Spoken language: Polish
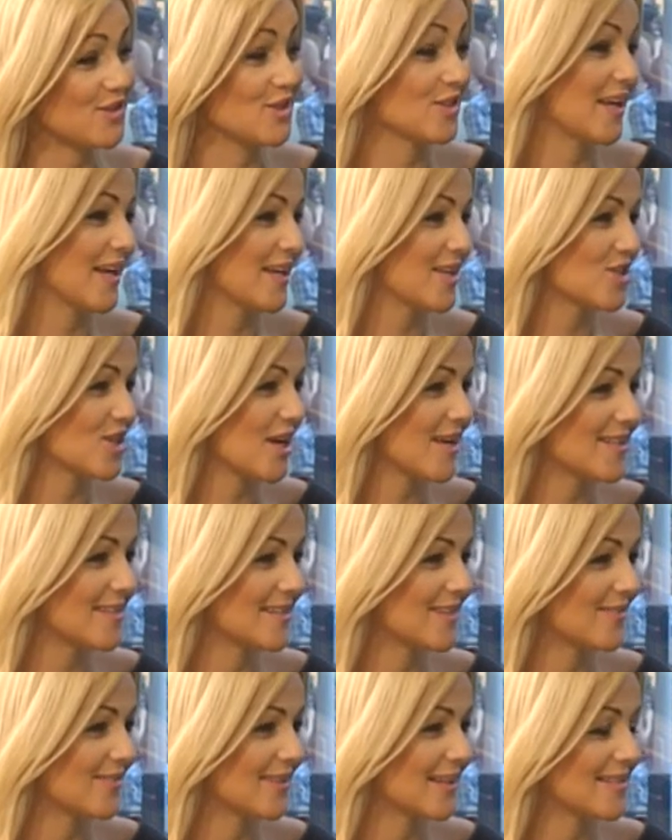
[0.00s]
czy daje
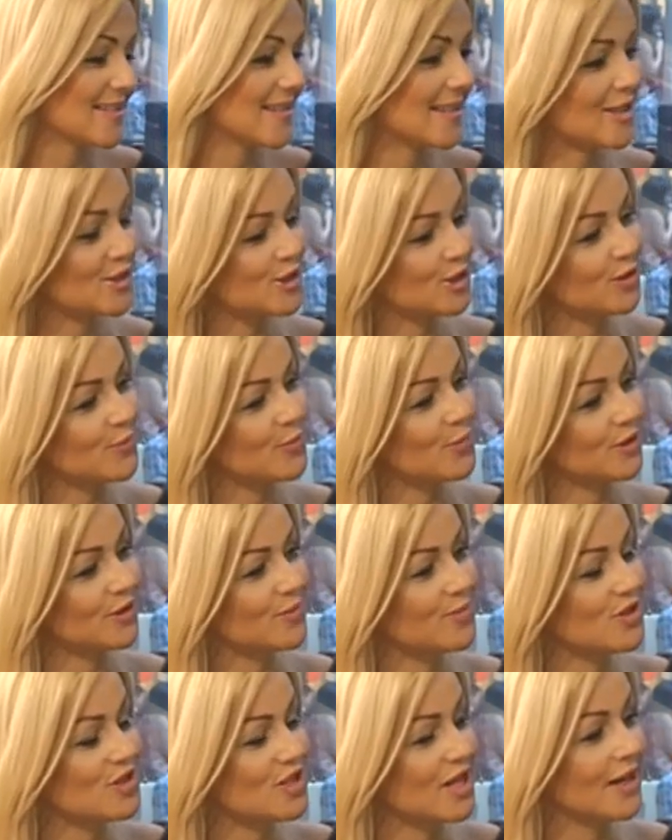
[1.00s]
szansę wykazania się tym
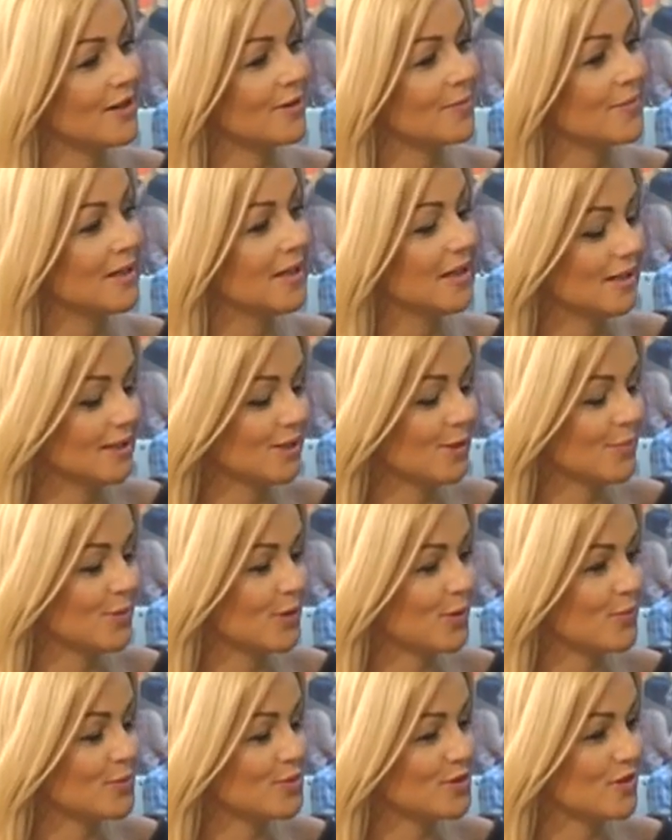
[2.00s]
młodym dzieciakom i
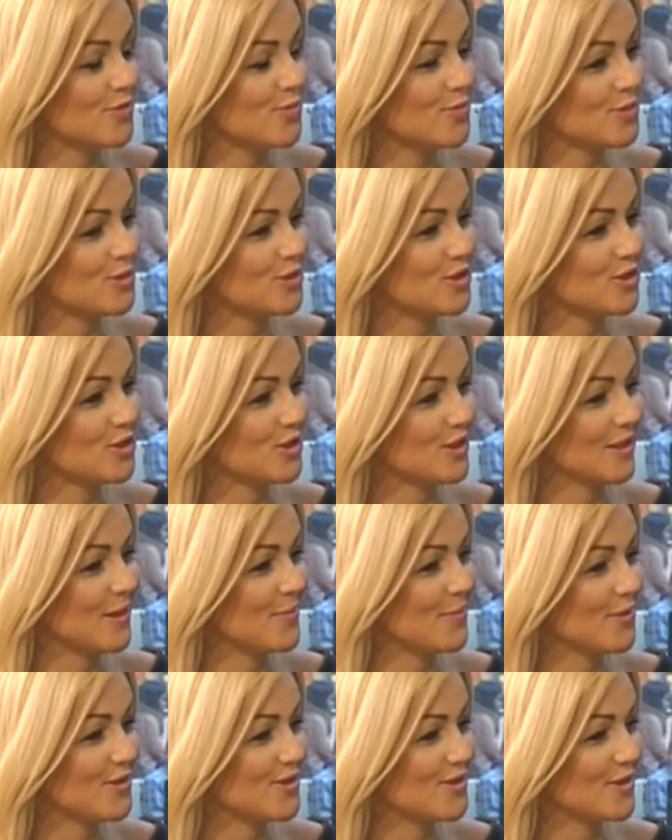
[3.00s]
dopiero później wpuścić ich na
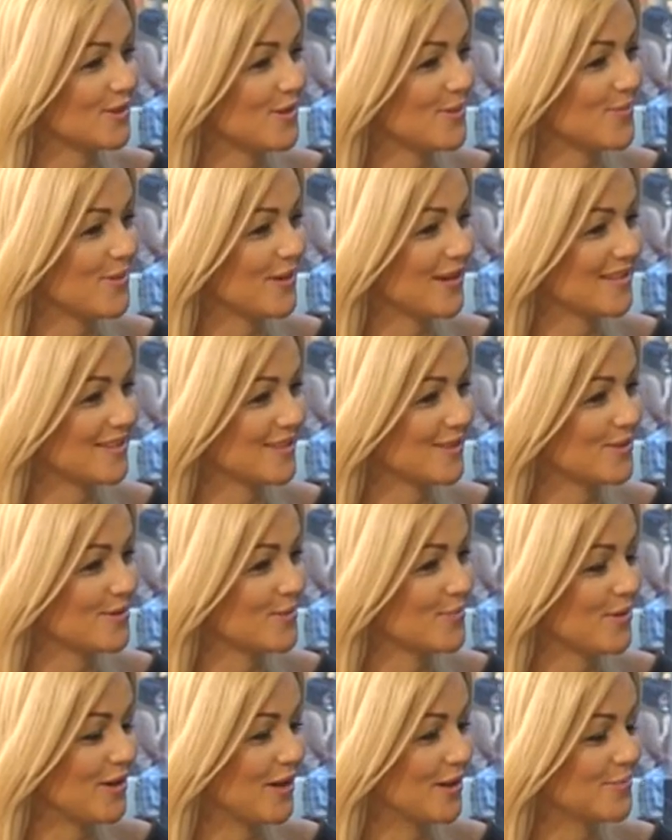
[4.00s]
boisko i pokazać, co
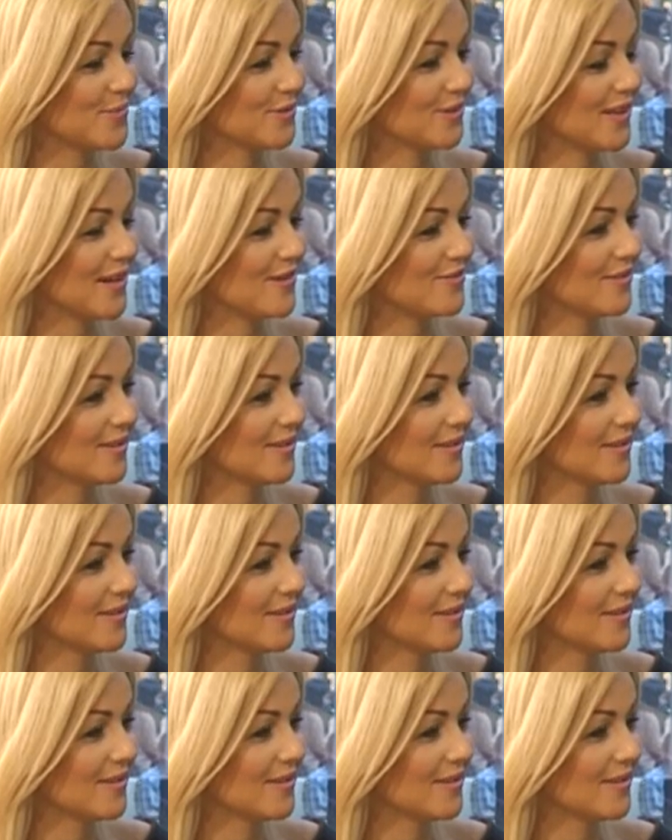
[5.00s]
Polak potrafi.